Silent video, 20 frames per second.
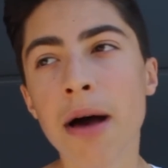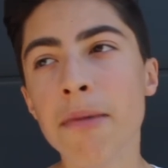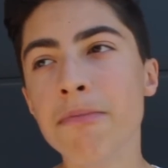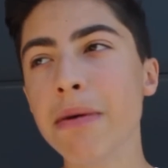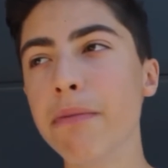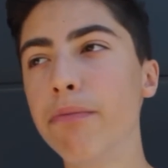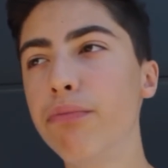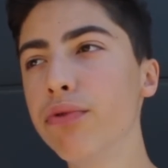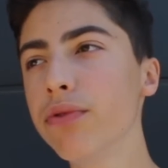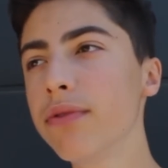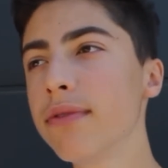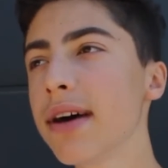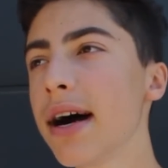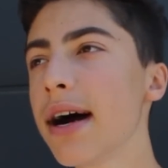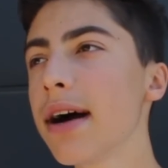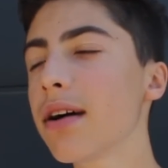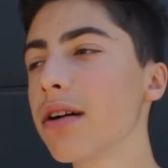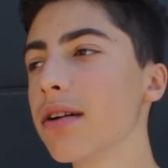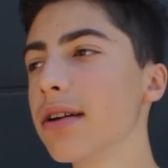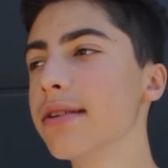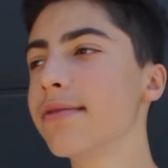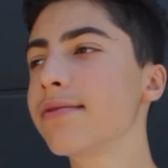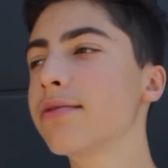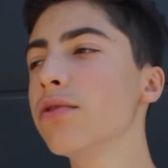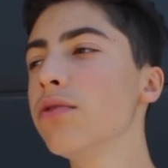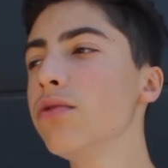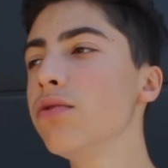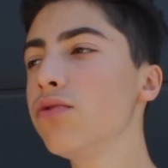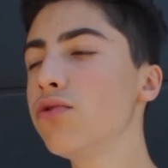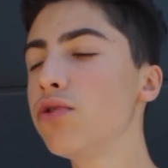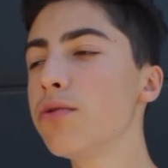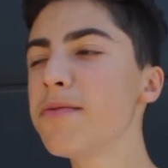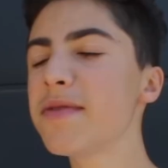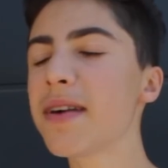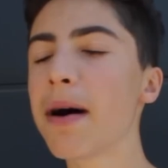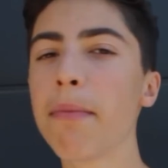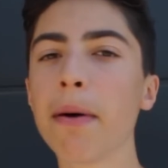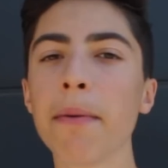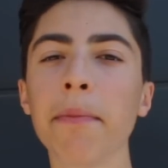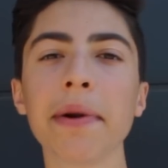Mais plus tard, est-ce que YouTube ça va pas